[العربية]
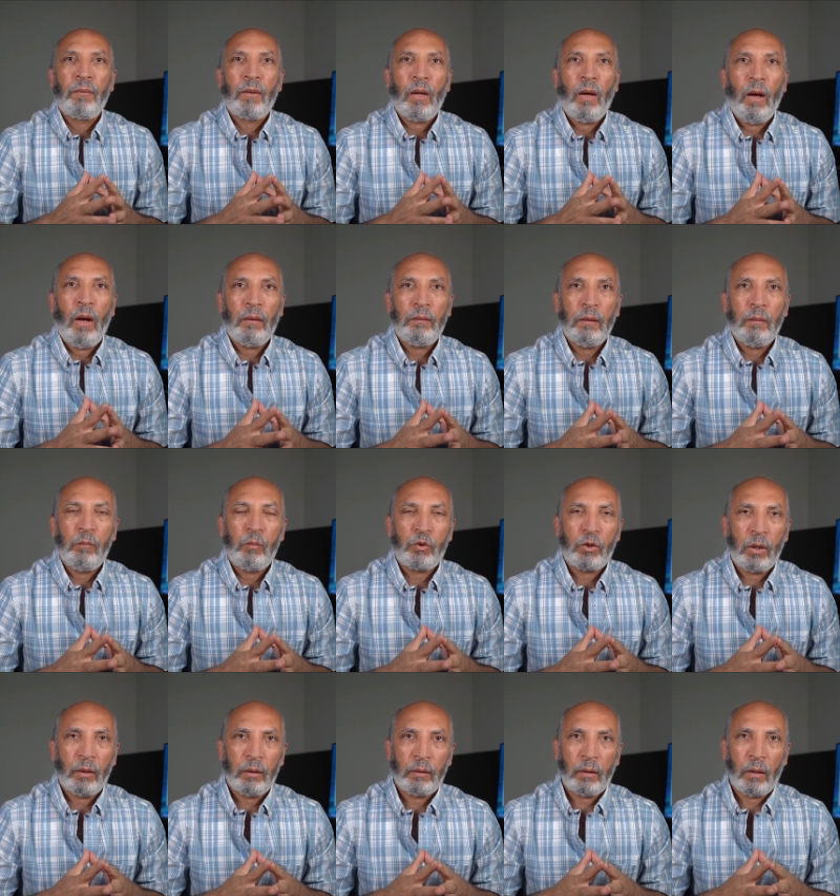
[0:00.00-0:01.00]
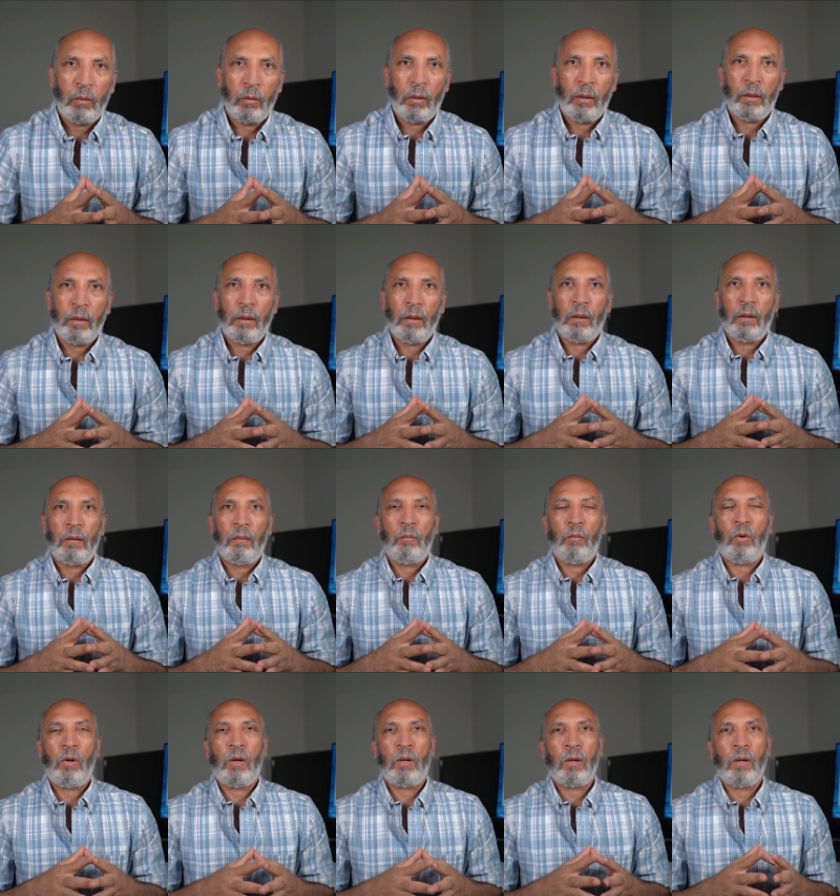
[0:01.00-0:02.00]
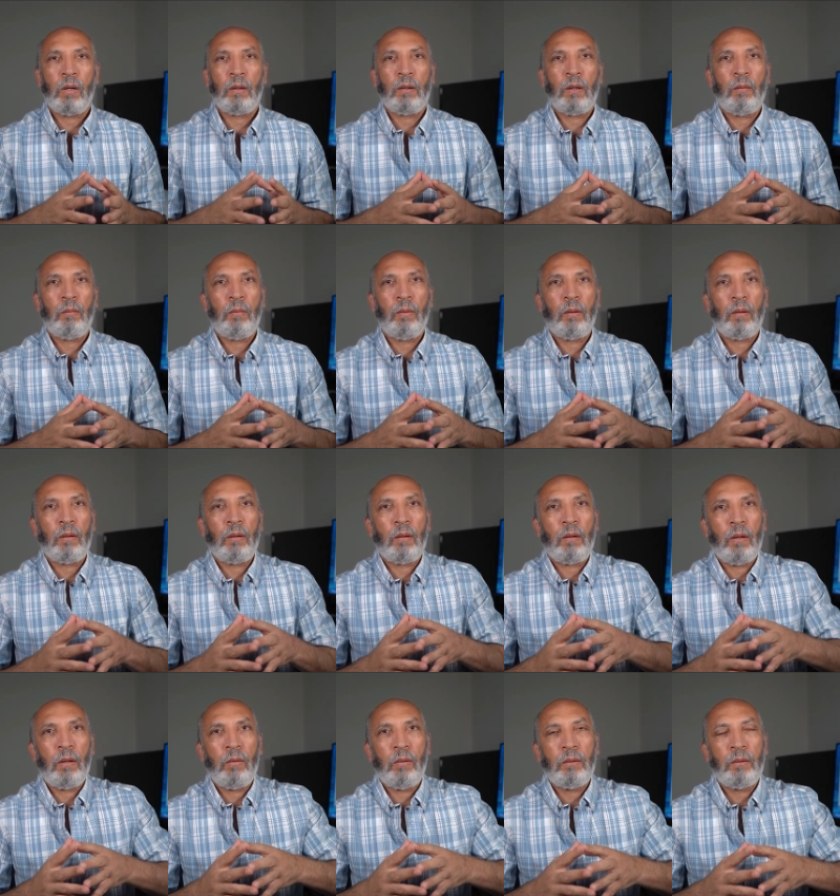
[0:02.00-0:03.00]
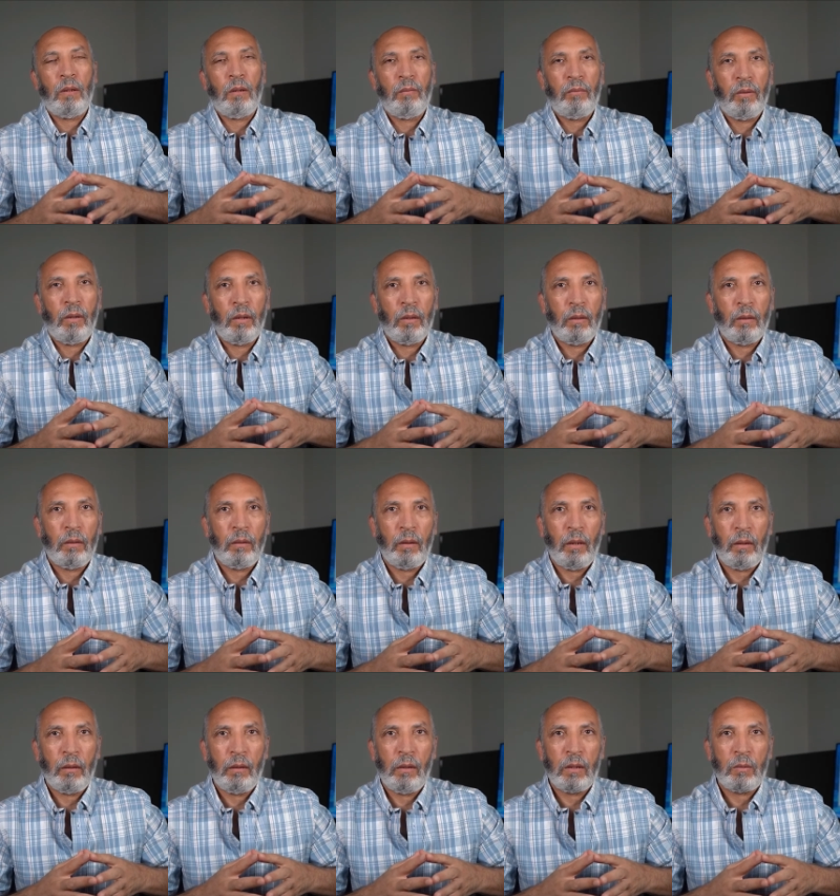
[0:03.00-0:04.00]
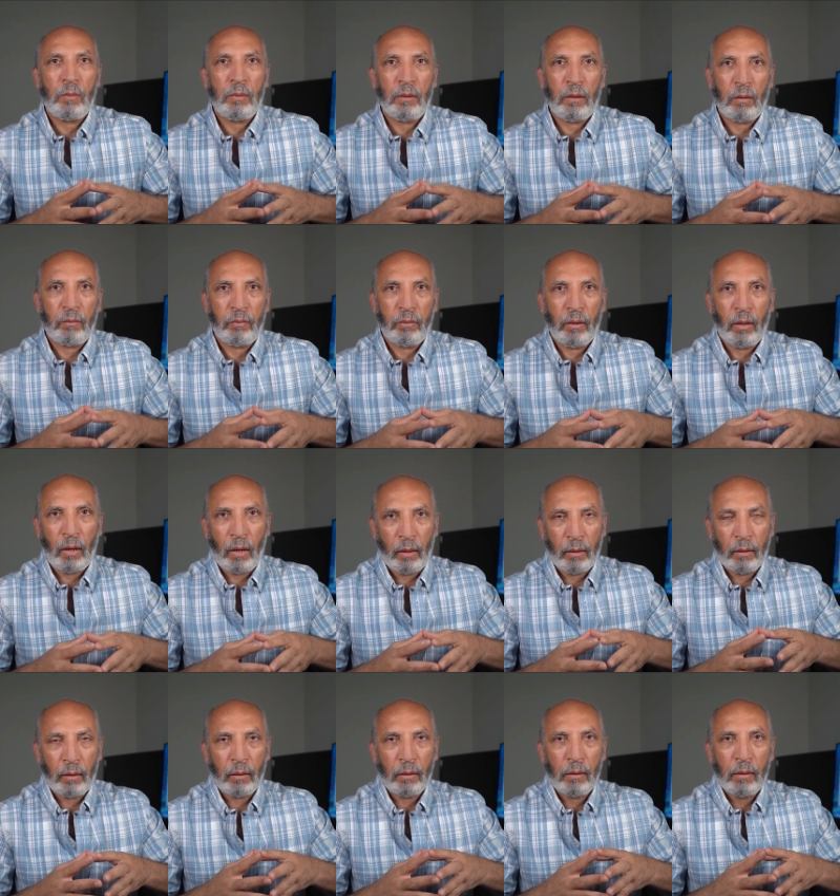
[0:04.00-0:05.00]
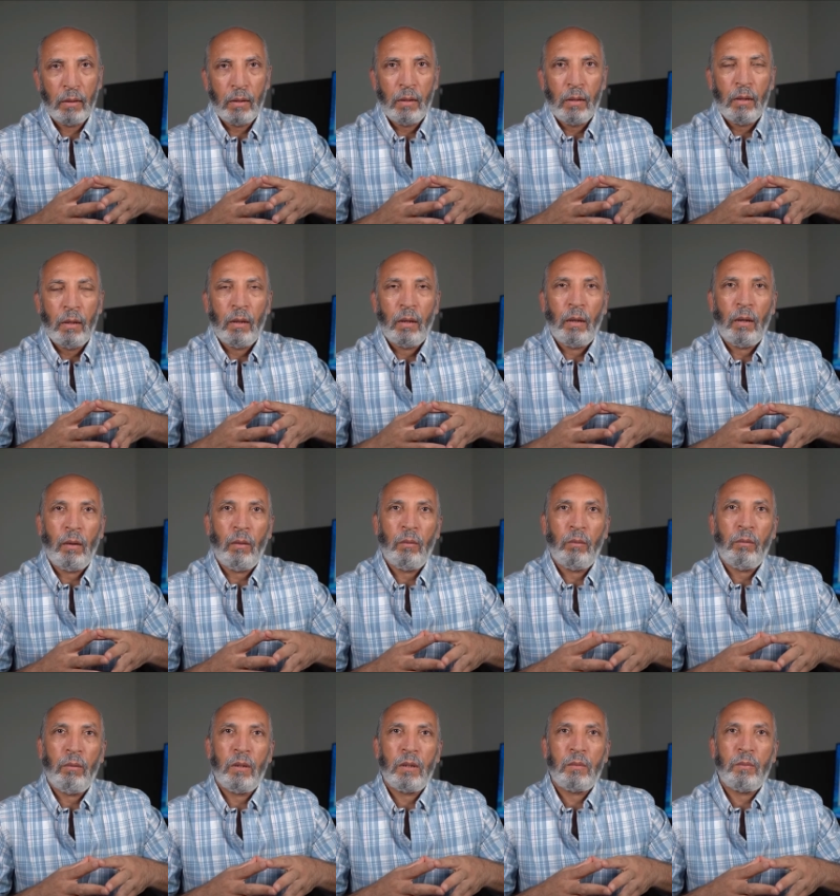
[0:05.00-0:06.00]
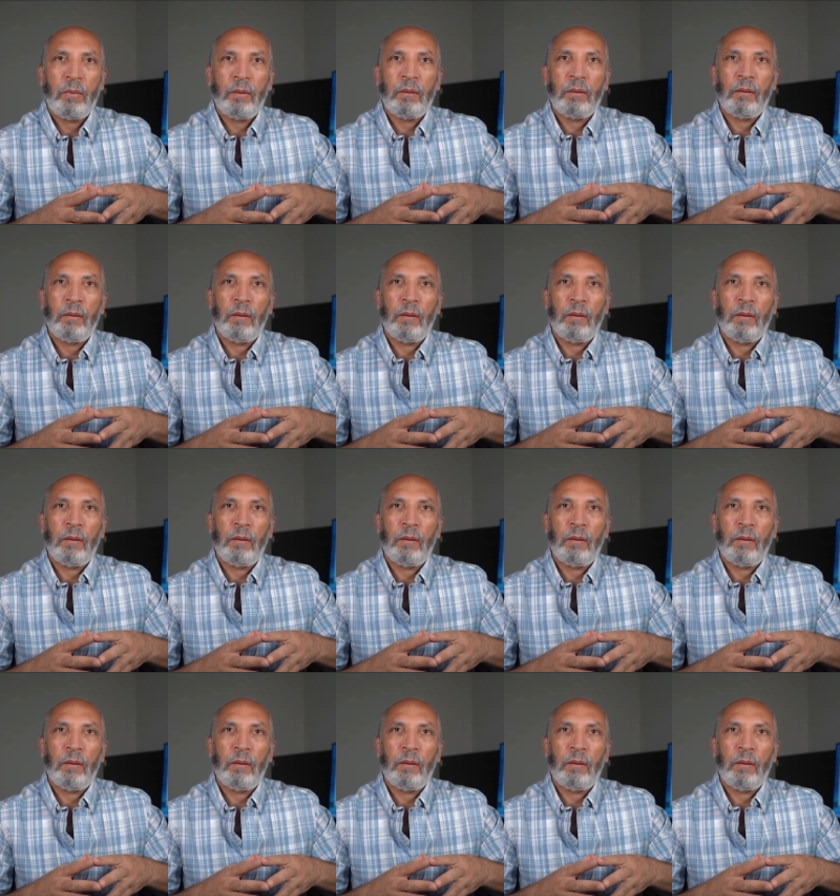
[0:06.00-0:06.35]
عدد مشاهداتها قليل مقارنه بالقنوات اللي فيها يعني نسبه ترفيه عاليه او نسبه